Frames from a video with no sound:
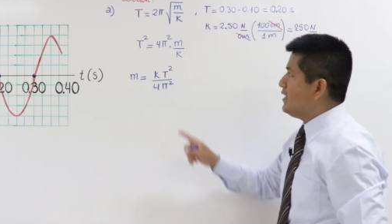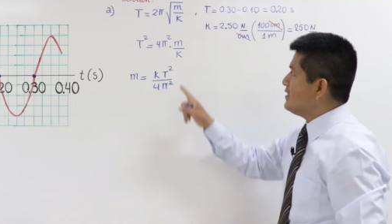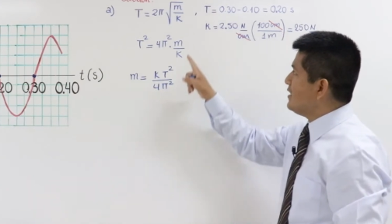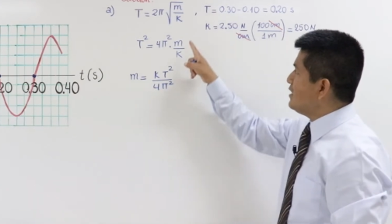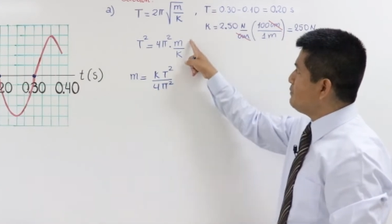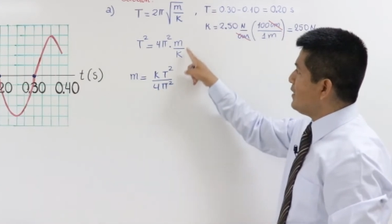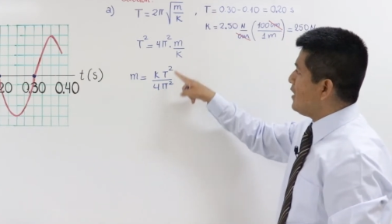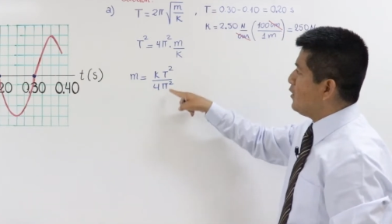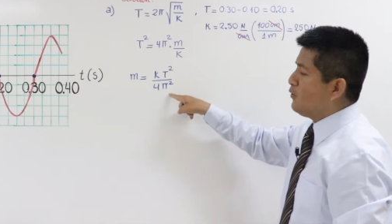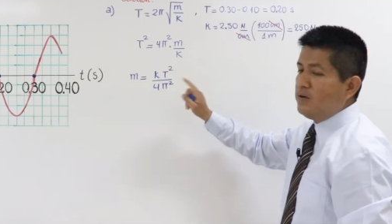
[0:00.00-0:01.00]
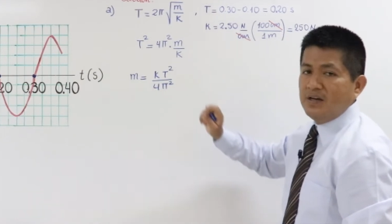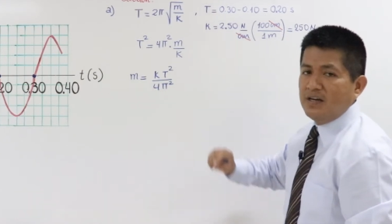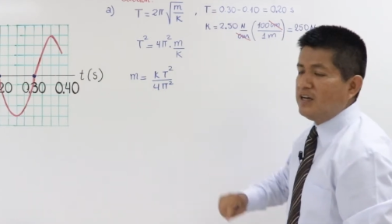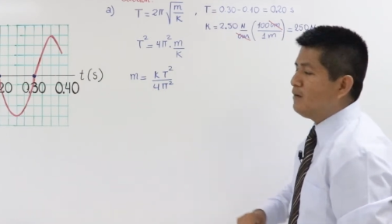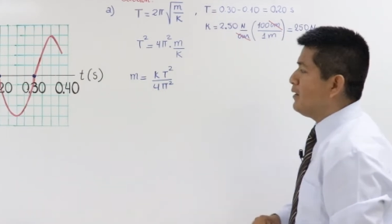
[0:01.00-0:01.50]
Ya está despejado
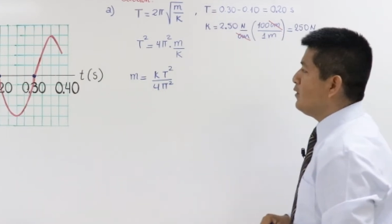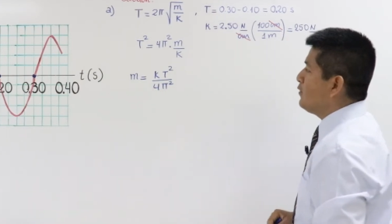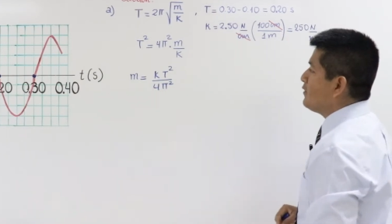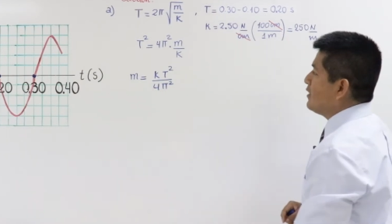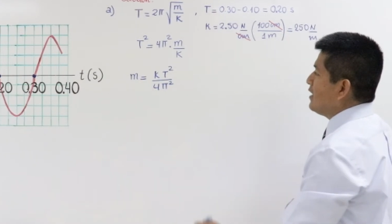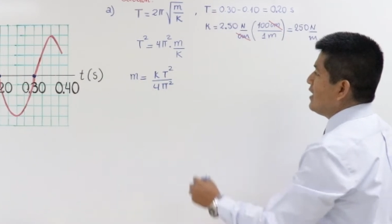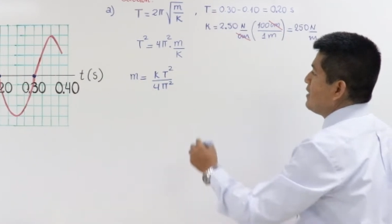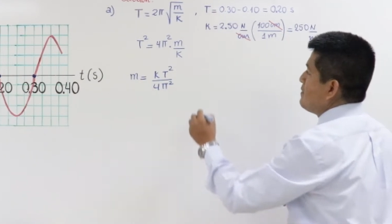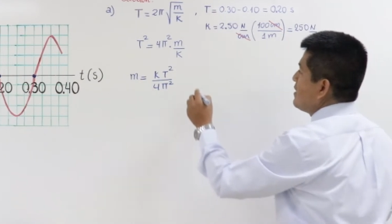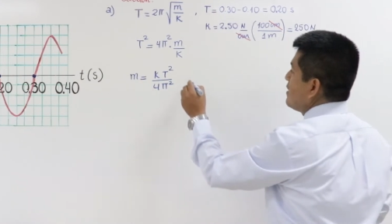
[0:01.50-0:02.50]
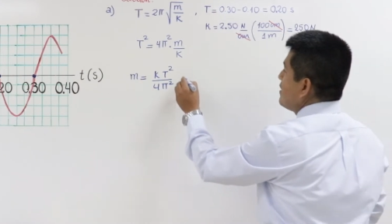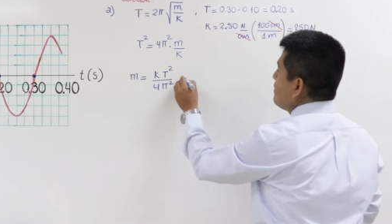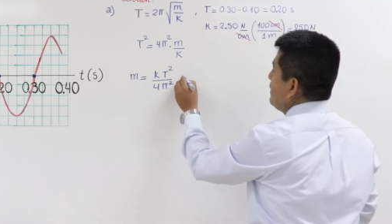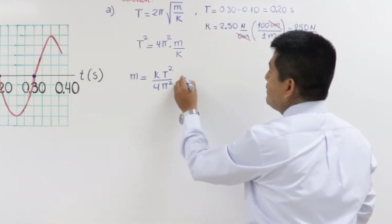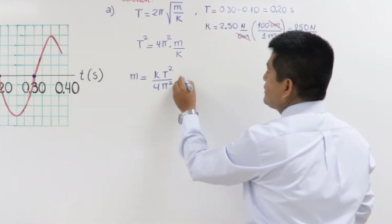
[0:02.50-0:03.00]
el valor de M.
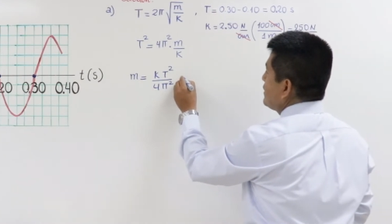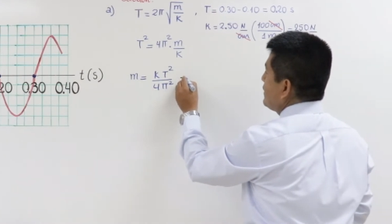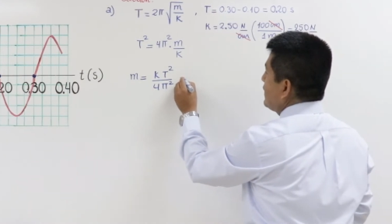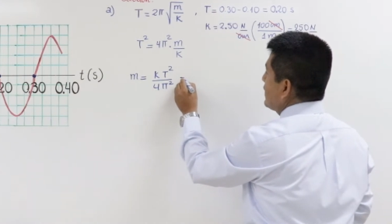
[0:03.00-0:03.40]
Vamos a ver